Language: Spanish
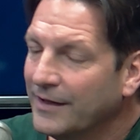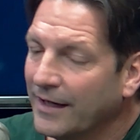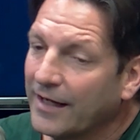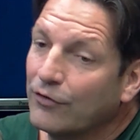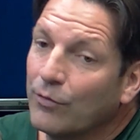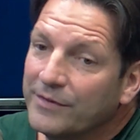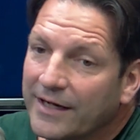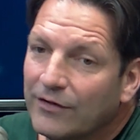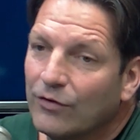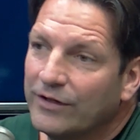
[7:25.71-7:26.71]

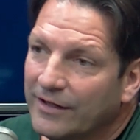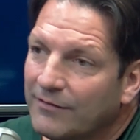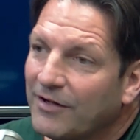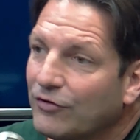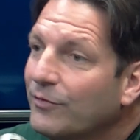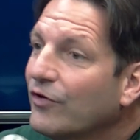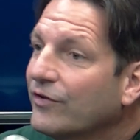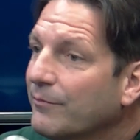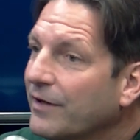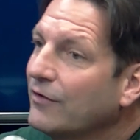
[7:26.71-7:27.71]
Recomiendo ir más o menos
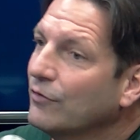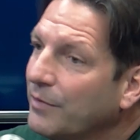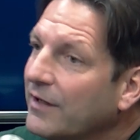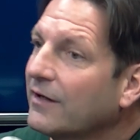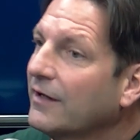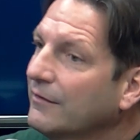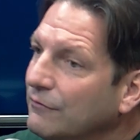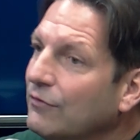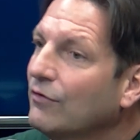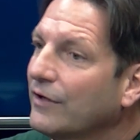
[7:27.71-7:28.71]
temprano para que
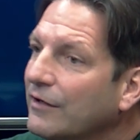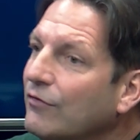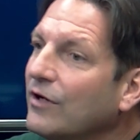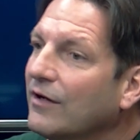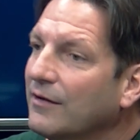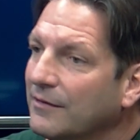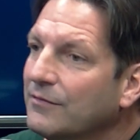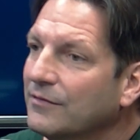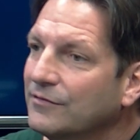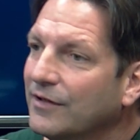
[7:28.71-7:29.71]
uno tenga una,
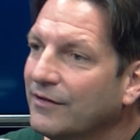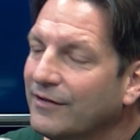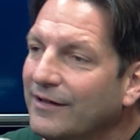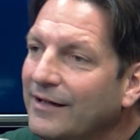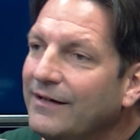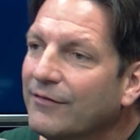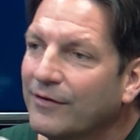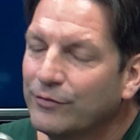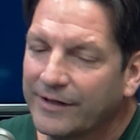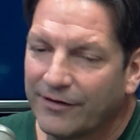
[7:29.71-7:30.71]
linda
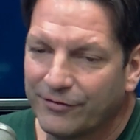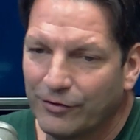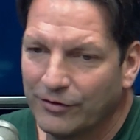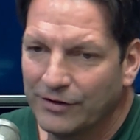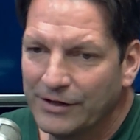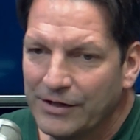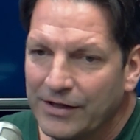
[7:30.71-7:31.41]
ubicación.